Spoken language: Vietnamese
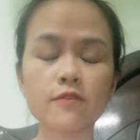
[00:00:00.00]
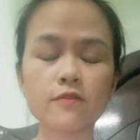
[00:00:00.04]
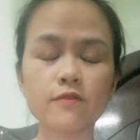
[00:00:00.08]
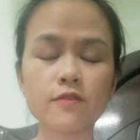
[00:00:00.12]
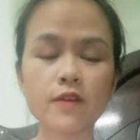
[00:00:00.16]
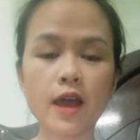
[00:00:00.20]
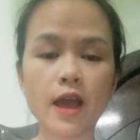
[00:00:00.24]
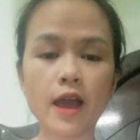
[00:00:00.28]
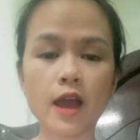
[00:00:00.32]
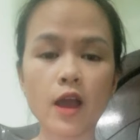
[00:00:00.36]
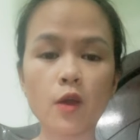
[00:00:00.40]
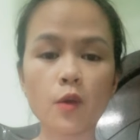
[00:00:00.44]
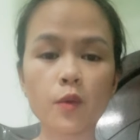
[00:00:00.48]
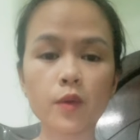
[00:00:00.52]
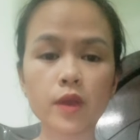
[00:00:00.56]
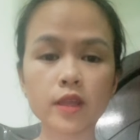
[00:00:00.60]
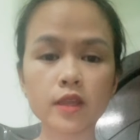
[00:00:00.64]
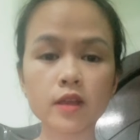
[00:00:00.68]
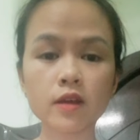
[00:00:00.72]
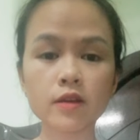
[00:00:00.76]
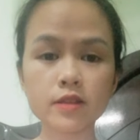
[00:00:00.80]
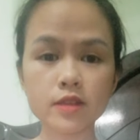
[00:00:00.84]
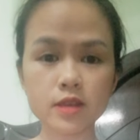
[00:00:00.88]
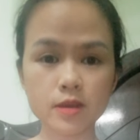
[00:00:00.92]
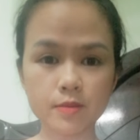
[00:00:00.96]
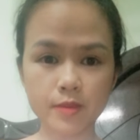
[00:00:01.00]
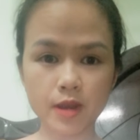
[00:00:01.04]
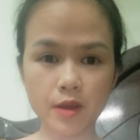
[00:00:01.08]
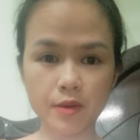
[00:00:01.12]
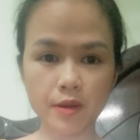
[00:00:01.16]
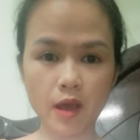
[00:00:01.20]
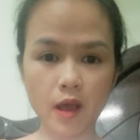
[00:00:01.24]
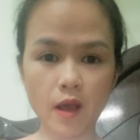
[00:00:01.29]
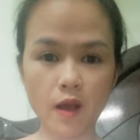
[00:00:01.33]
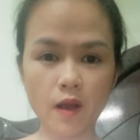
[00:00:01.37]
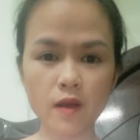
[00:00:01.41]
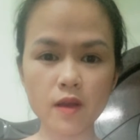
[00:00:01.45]
vào cái thời điểm
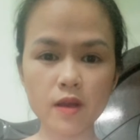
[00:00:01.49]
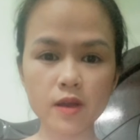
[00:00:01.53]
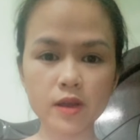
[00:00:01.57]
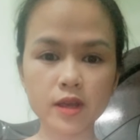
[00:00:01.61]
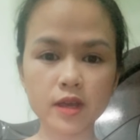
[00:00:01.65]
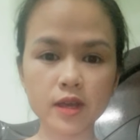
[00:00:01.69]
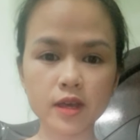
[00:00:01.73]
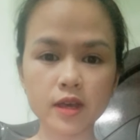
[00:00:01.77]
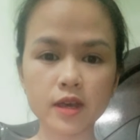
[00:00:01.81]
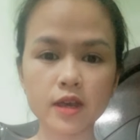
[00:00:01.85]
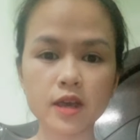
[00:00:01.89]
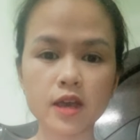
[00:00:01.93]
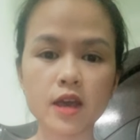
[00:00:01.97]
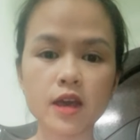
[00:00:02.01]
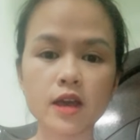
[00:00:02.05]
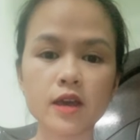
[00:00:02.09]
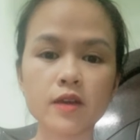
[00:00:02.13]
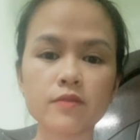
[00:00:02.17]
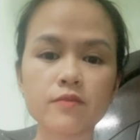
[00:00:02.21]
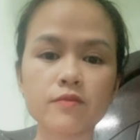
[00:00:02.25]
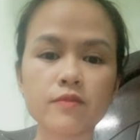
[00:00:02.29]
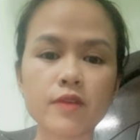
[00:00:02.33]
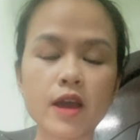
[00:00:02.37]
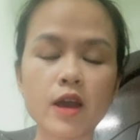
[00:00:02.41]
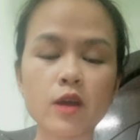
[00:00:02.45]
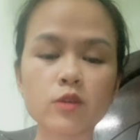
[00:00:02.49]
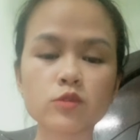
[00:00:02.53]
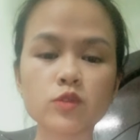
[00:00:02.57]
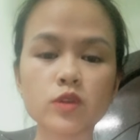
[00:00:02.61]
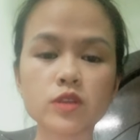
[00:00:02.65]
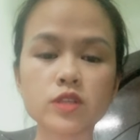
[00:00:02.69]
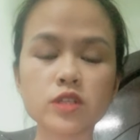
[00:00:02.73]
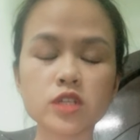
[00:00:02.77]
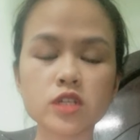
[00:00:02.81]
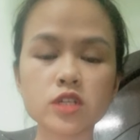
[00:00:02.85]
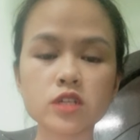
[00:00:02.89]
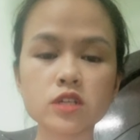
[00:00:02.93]
nào đó ha vào
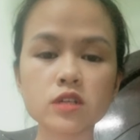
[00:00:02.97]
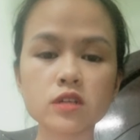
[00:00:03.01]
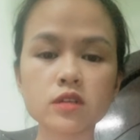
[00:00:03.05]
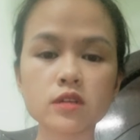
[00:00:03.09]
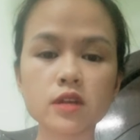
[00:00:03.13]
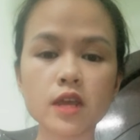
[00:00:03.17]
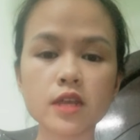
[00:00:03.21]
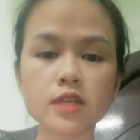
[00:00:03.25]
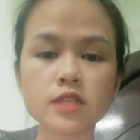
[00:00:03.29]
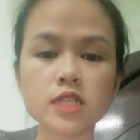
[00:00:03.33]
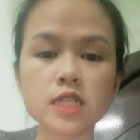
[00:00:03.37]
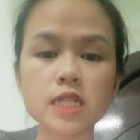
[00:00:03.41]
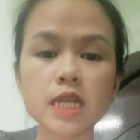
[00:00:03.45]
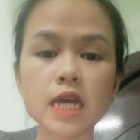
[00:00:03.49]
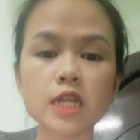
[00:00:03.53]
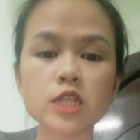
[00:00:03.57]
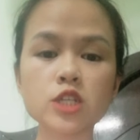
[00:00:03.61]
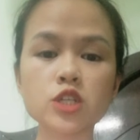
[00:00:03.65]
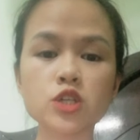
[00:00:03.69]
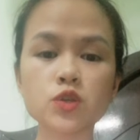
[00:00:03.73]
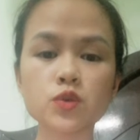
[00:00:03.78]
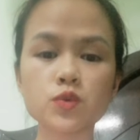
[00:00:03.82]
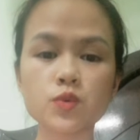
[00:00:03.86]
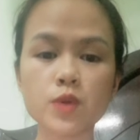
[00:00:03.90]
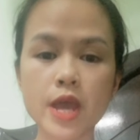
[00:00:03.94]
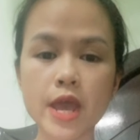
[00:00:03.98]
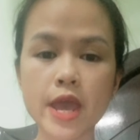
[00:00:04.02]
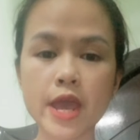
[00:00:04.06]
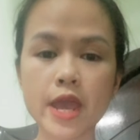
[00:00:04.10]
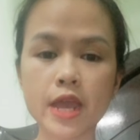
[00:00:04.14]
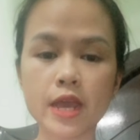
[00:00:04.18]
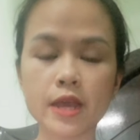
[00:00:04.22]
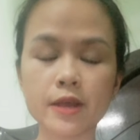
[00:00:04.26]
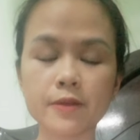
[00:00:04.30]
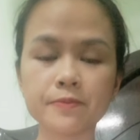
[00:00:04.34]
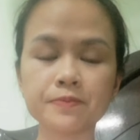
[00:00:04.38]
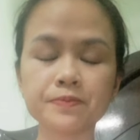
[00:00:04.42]
tuần trước chinan
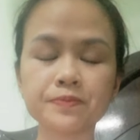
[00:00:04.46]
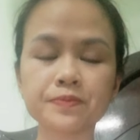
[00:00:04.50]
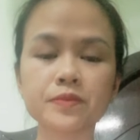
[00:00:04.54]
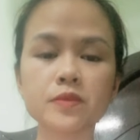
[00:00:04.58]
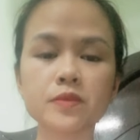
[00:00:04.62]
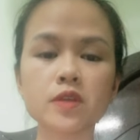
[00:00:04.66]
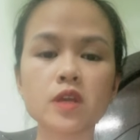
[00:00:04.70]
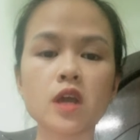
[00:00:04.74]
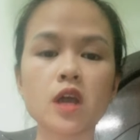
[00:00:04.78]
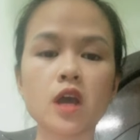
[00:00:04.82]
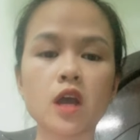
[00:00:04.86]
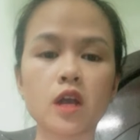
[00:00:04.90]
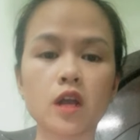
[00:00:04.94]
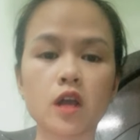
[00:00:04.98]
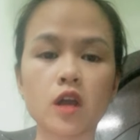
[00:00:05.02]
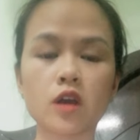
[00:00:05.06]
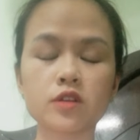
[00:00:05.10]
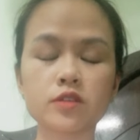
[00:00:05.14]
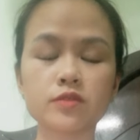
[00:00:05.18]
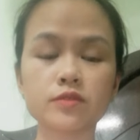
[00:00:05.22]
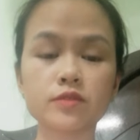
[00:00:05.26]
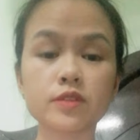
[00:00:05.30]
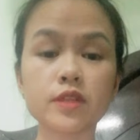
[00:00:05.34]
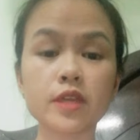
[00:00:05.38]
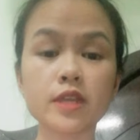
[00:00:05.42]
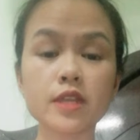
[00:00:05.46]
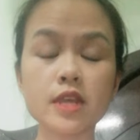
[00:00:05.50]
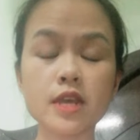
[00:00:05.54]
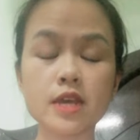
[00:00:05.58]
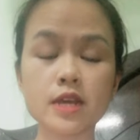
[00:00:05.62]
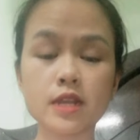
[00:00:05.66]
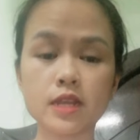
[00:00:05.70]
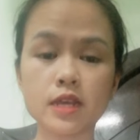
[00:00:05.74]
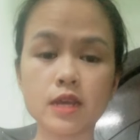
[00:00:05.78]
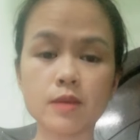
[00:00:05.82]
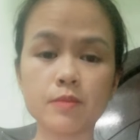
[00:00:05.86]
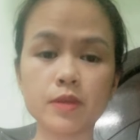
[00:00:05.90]
chue ừ. còn
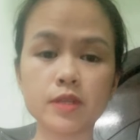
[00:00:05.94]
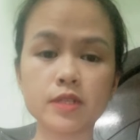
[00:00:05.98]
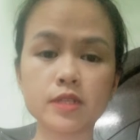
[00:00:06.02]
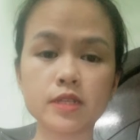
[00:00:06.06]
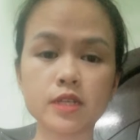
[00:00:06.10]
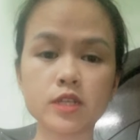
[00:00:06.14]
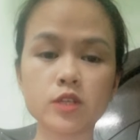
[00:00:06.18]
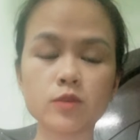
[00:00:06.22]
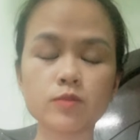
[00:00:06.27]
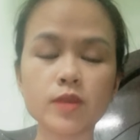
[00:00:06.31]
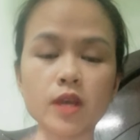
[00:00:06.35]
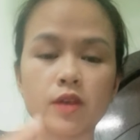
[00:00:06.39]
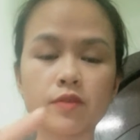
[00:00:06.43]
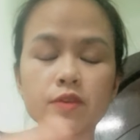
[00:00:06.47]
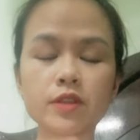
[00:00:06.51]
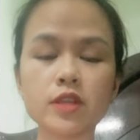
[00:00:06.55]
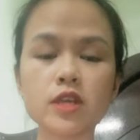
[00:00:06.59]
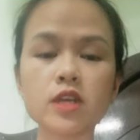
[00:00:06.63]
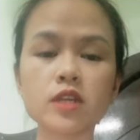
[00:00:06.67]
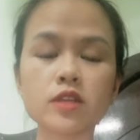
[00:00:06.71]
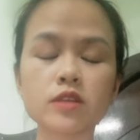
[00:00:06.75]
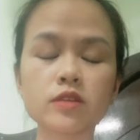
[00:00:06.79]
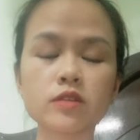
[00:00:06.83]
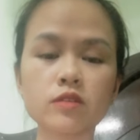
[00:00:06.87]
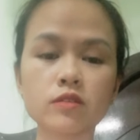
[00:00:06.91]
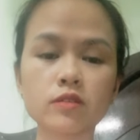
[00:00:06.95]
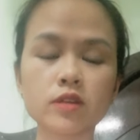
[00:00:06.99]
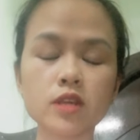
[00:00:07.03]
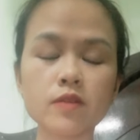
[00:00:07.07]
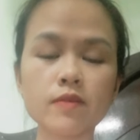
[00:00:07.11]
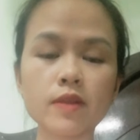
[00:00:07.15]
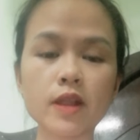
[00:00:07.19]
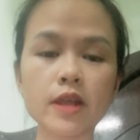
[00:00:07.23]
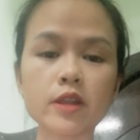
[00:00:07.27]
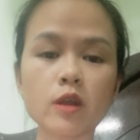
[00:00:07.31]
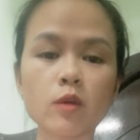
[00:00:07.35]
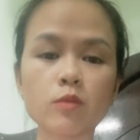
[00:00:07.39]
địa điểm là gì chúng ta phải đi thường đi
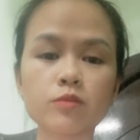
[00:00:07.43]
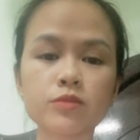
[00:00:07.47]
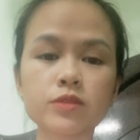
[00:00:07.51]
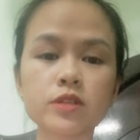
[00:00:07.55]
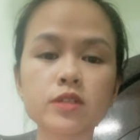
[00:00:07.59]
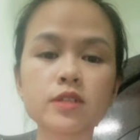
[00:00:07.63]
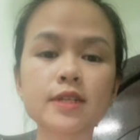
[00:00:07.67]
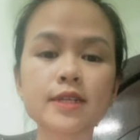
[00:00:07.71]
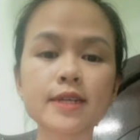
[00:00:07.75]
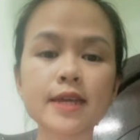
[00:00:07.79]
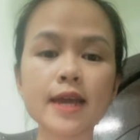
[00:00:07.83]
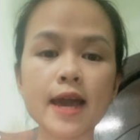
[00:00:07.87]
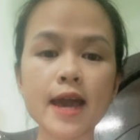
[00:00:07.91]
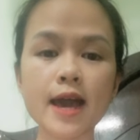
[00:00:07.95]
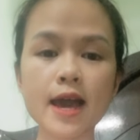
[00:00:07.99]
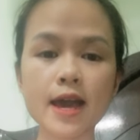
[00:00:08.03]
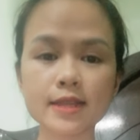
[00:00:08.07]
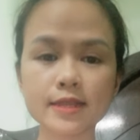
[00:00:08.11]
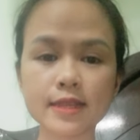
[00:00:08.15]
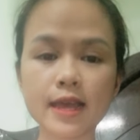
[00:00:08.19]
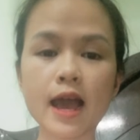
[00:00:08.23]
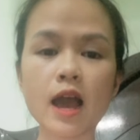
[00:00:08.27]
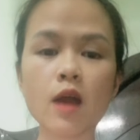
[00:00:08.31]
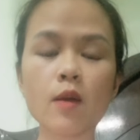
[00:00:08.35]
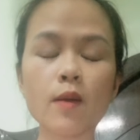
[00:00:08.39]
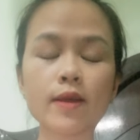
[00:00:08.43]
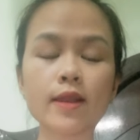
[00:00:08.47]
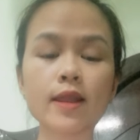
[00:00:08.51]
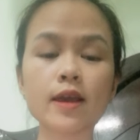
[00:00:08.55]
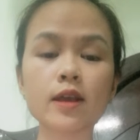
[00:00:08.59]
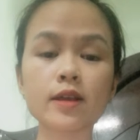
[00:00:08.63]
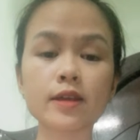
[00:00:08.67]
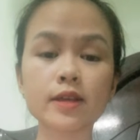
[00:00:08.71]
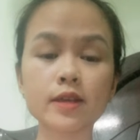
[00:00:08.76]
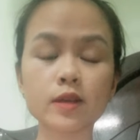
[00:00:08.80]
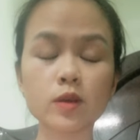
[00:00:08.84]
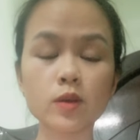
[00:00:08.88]
với lại động từ ka tà hoặc
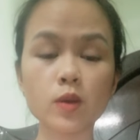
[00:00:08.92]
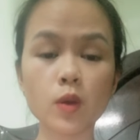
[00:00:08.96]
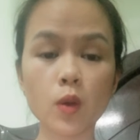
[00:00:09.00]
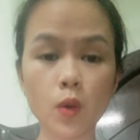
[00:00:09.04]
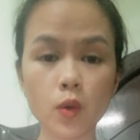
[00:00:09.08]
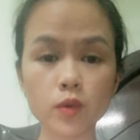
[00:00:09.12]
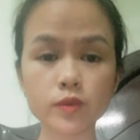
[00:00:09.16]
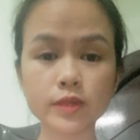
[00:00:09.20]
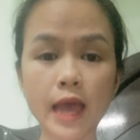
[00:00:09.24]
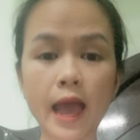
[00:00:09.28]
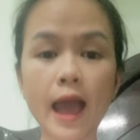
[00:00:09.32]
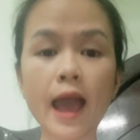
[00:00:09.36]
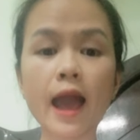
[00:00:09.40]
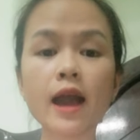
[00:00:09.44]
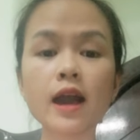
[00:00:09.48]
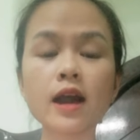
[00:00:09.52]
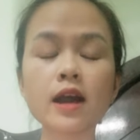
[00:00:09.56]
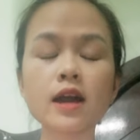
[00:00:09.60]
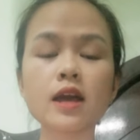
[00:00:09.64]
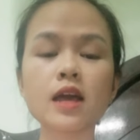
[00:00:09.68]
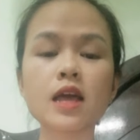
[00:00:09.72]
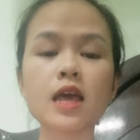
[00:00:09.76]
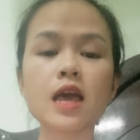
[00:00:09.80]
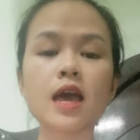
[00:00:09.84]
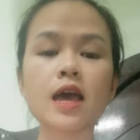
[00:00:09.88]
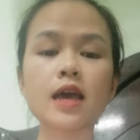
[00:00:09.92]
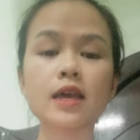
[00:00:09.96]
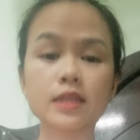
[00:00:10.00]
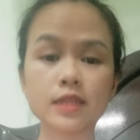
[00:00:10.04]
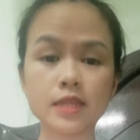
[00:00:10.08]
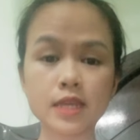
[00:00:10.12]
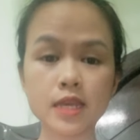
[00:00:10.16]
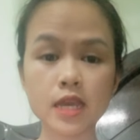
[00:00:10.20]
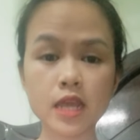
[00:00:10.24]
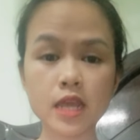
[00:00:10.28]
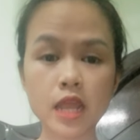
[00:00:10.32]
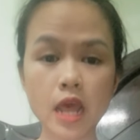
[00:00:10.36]
là ô tà ha
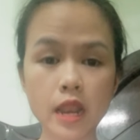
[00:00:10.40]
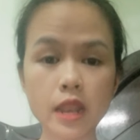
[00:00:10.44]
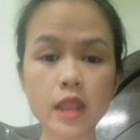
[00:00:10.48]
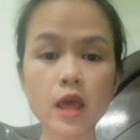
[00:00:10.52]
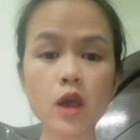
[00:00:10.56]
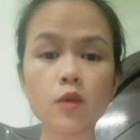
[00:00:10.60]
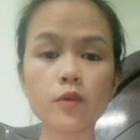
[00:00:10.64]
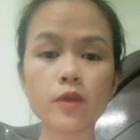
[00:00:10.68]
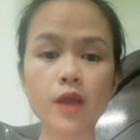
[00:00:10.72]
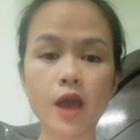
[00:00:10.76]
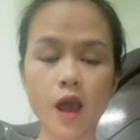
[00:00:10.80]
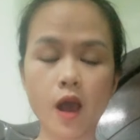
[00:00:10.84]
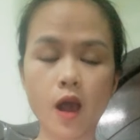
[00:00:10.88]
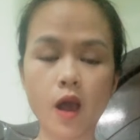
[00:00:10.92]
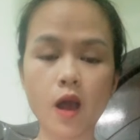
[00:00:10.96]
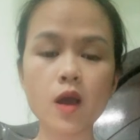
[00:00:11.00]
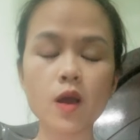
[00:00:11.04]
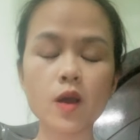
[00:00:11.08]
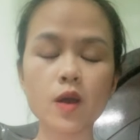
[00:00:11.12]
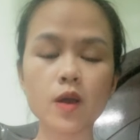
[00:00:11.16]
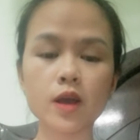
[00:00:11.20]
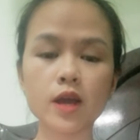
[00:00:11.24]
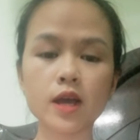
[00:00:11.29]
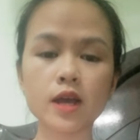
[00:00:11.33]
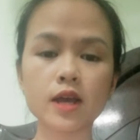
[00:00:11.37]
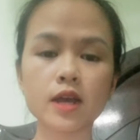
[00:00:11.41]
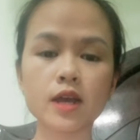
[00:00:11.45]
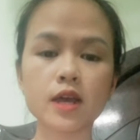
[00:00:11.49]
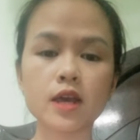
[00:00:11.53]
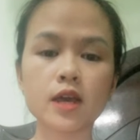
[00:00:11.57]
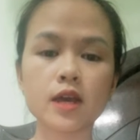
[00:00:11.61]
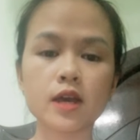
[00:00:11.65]
đi đến đâu đó ha